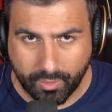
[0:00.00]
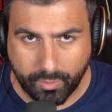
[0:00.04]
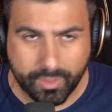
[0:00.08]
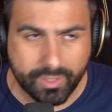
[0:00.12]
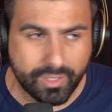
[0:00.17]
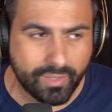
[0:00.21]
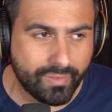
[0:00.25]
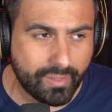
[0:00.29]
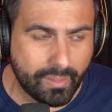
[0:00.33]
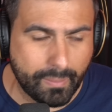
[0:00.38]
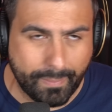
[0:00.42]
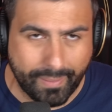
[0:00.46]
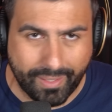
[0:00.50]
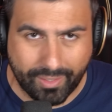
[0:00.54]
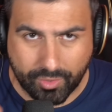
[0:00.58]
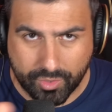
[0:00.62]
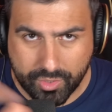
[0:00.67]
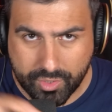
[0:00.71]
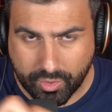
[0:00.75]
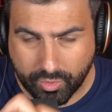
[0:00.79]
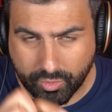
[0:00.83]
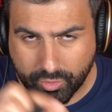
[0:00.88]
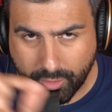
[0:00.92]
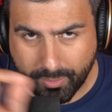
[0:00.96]
Quindi vi ripeto,
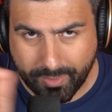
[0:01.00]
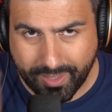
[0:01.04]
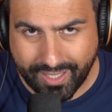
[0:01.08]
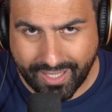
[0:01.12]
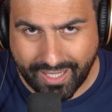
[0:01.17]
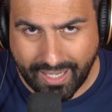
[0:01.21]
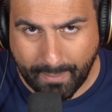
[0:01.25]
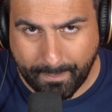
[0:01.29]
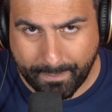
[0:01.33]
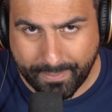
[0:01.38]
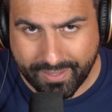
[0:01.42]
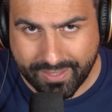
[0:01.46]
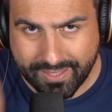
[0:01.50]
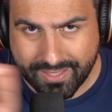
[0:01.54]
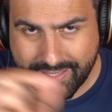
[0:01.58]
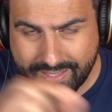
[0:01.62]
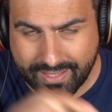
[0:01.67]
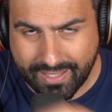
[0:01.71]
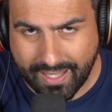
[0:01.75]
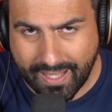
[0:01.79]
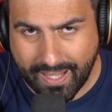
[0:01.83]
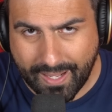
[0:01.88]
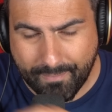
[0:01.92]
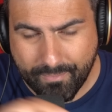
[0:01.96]
secondo me la
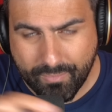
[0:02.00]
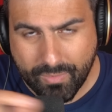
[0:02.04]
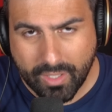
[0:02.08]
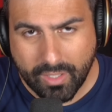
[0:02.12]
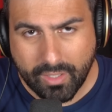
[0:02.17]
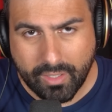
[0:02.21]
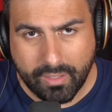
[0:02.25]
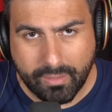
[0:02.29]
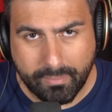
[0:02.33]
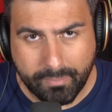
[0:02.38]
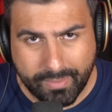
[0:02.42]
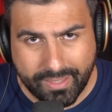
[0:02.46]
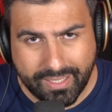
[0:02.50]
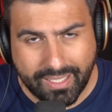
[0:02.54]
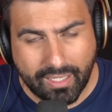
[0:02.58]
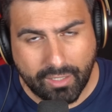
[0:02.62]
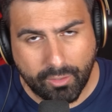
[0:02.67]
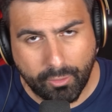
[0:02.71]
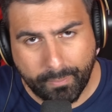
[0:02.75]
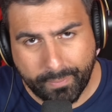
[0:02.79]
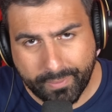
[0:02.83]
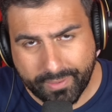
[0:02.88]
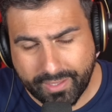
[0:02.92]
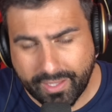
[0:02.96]
pista Milan
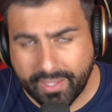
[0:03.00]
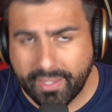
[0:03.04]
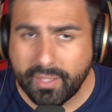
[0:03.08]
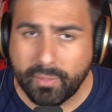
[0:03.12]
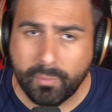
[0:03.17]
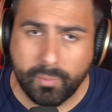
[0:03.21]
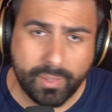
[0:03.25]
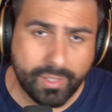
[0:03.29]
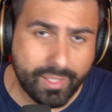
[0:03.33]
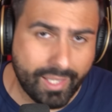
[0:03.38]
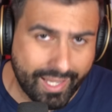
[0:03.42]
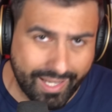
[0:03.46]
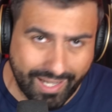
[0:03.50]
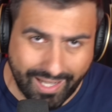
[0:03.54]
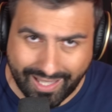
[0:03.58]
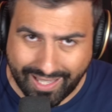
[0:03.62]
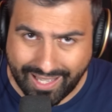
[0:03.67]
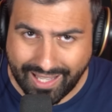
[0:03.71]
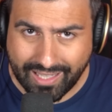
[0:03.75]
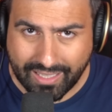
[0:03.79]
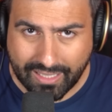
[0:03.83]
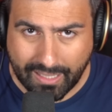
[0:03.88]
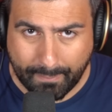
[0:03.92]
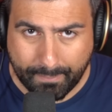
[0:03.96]
Lopetegui era
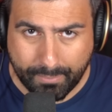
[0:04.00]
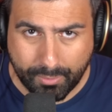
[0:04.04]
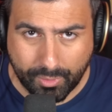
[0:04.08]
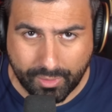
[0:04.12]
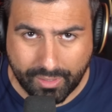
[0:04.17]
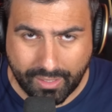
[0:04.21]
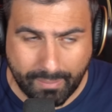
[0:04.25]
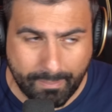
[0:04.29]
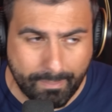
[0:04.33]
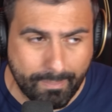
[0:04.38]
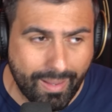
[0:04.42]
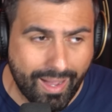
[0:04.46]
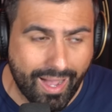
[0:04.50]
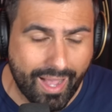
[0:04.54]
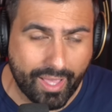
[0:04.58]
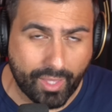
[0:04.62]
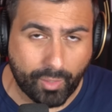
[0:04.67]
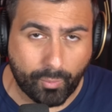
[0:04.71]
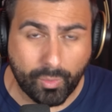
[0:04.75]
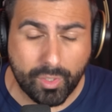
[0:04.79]
calda più che mai.